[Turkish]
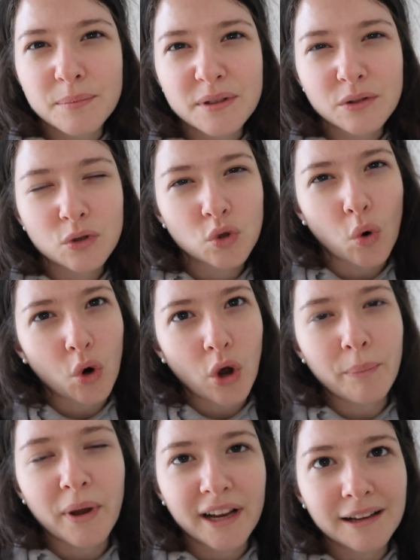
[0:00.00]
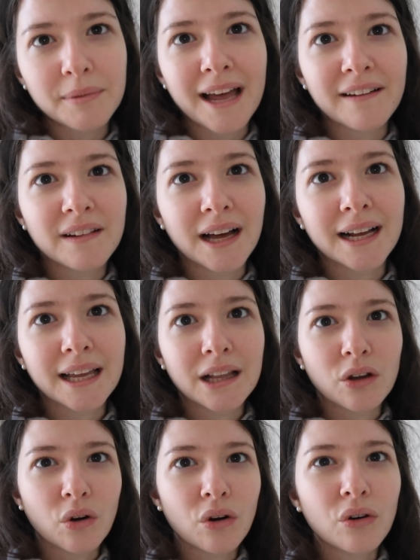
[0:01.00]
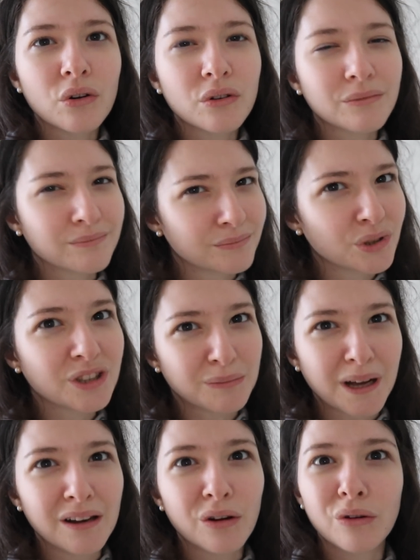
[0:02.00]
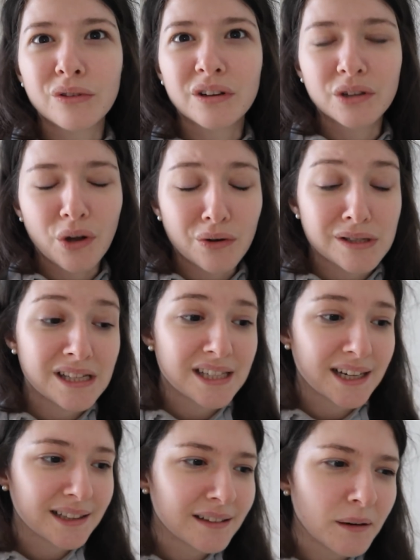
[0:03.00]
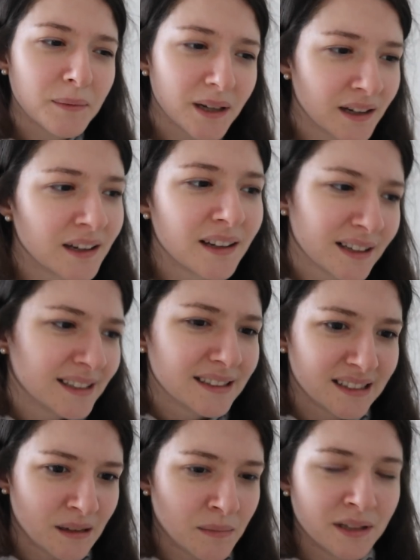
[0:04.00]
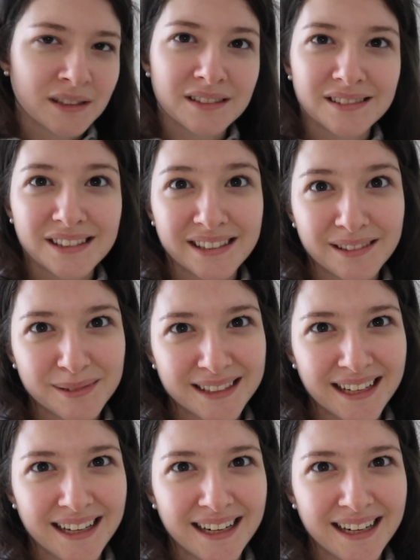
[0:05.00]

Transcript: bir, çok köpekli bir evden geliyor. Büyük ihtimalle onları da özleyecektir ama zamanla alışır bize